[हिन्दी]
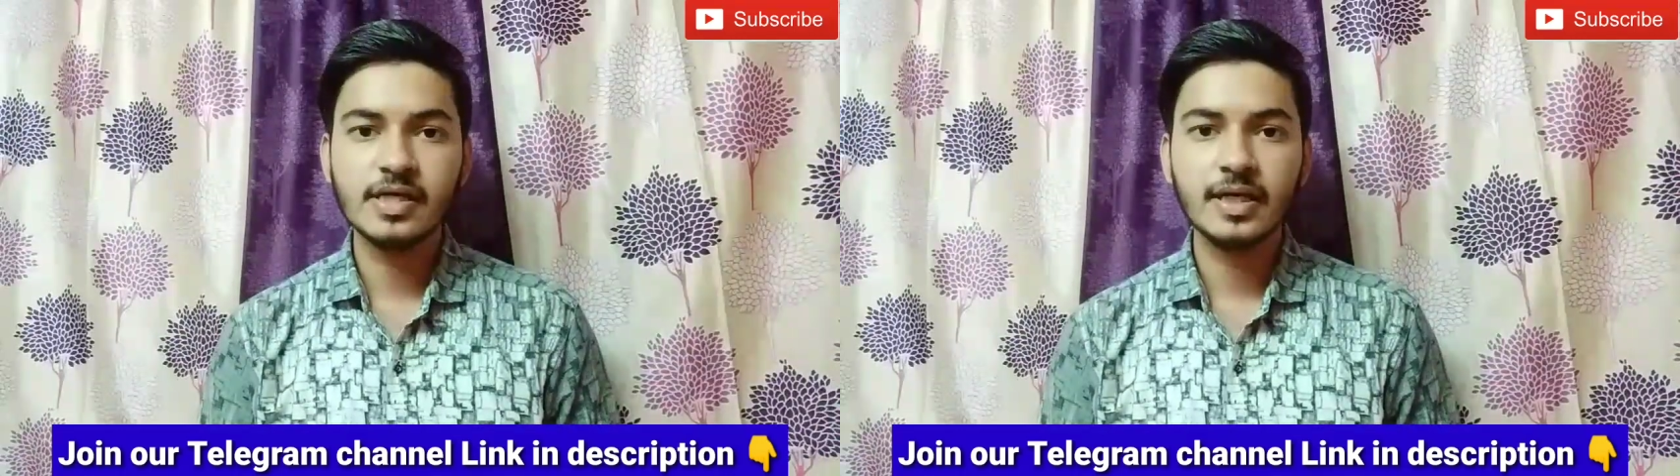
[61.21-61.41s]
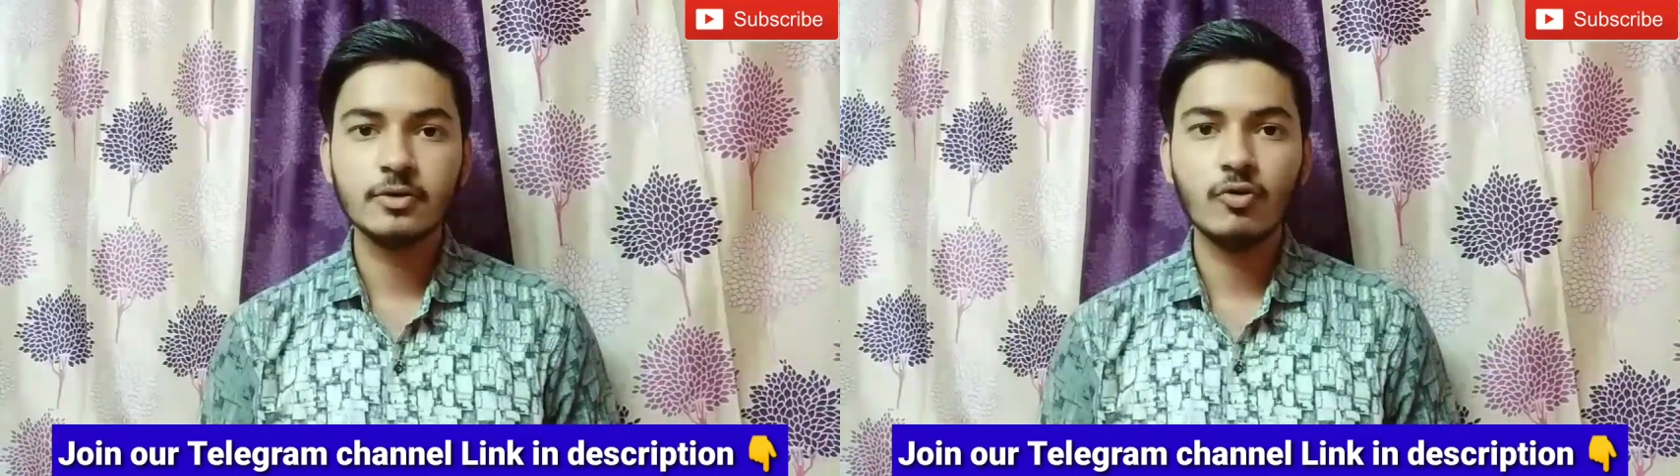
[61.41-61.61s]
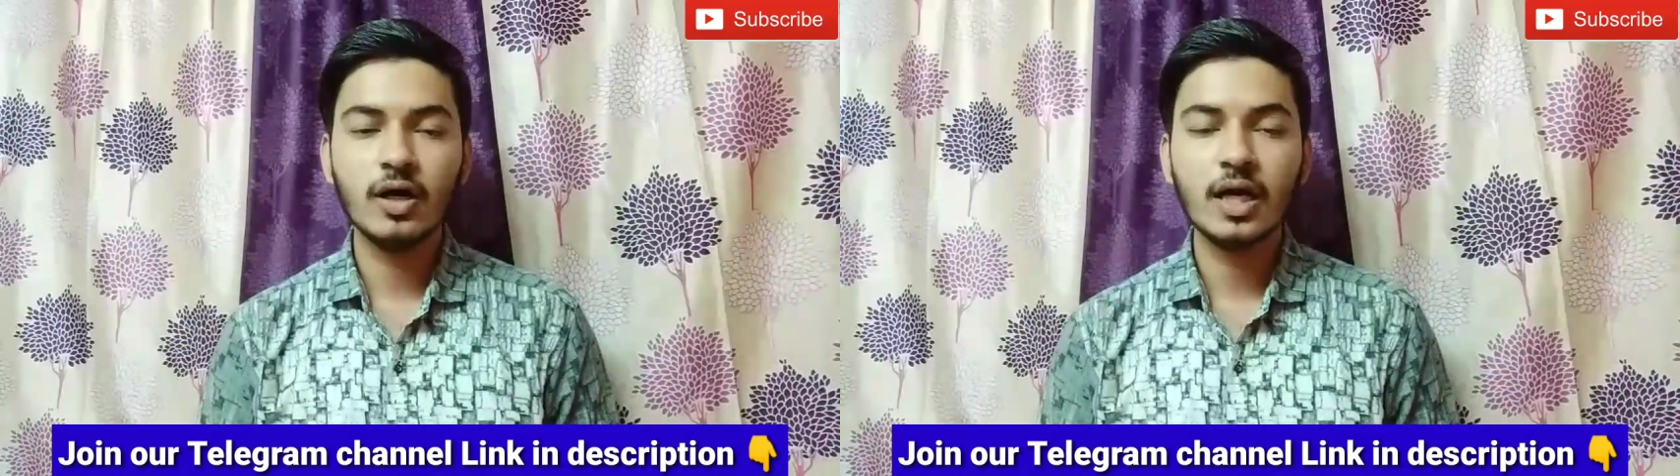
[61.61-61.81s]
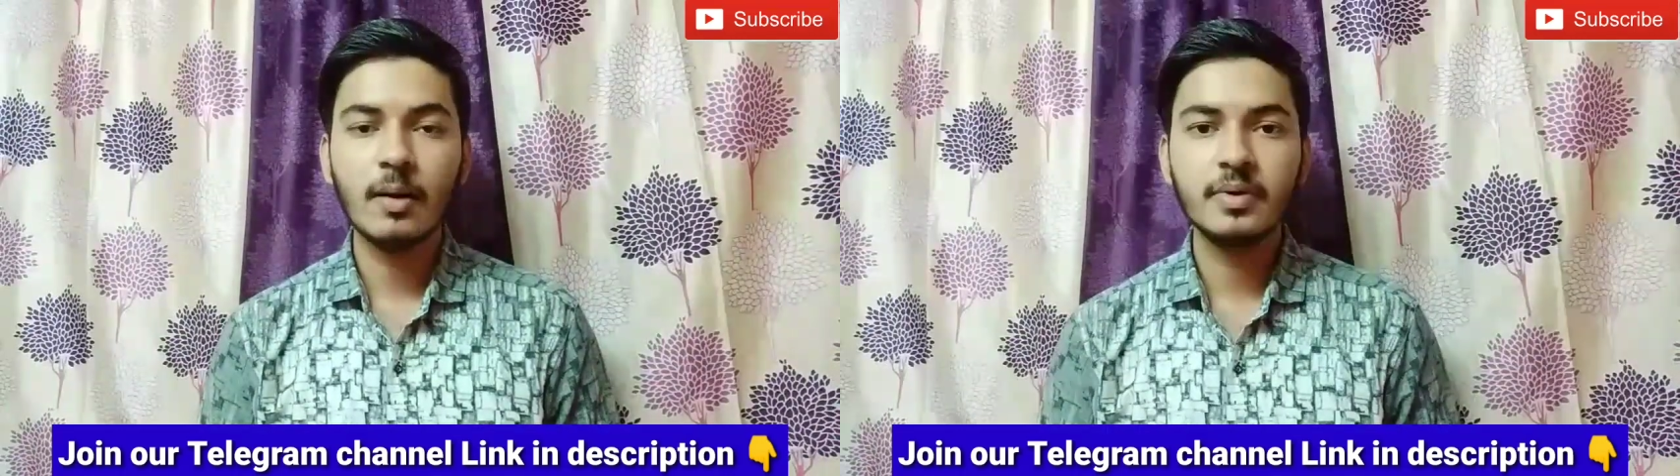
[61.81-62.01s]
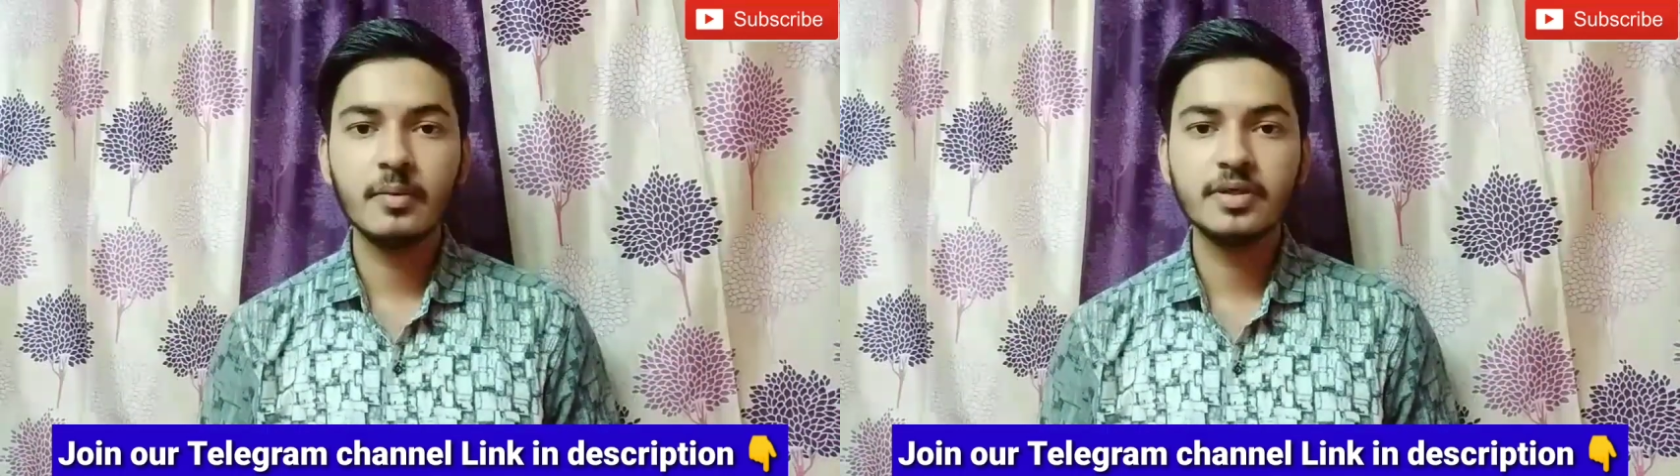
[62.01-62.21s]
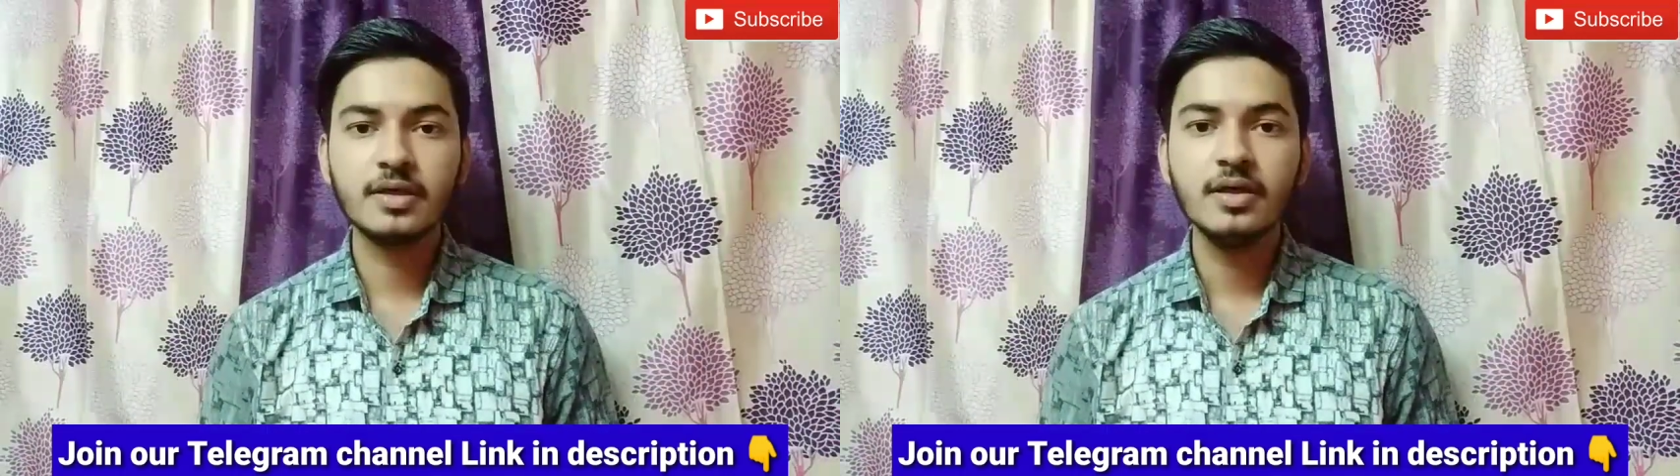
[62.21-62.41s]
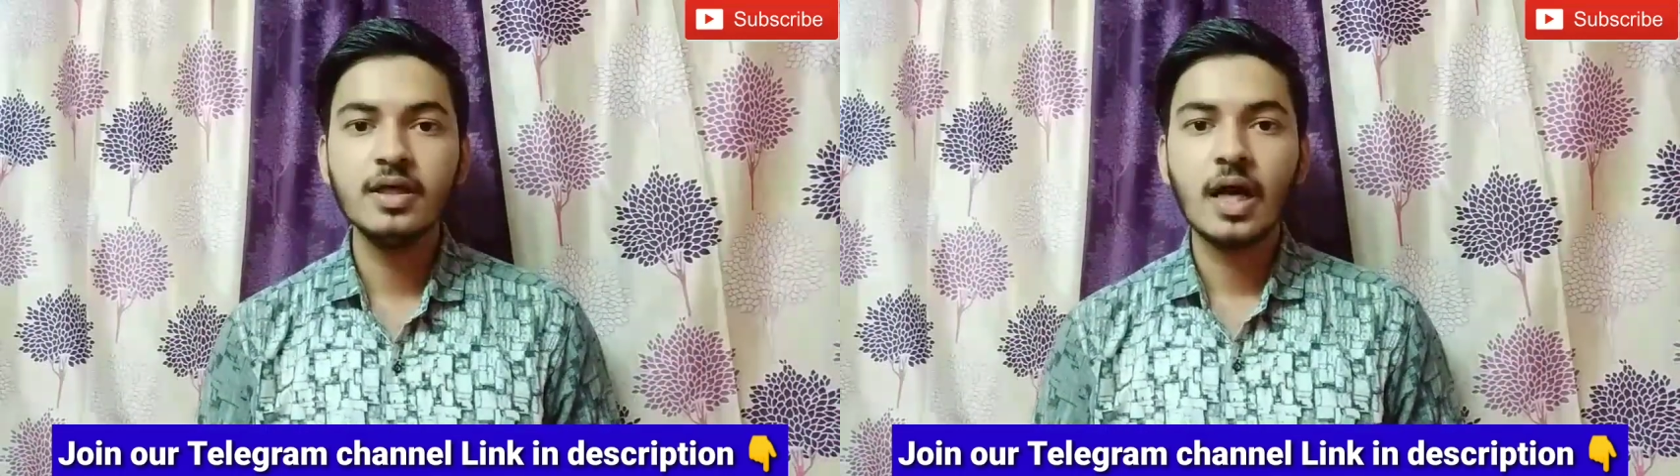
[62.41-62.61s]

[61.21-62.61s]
जाएगा तो अगर आपने अभी तक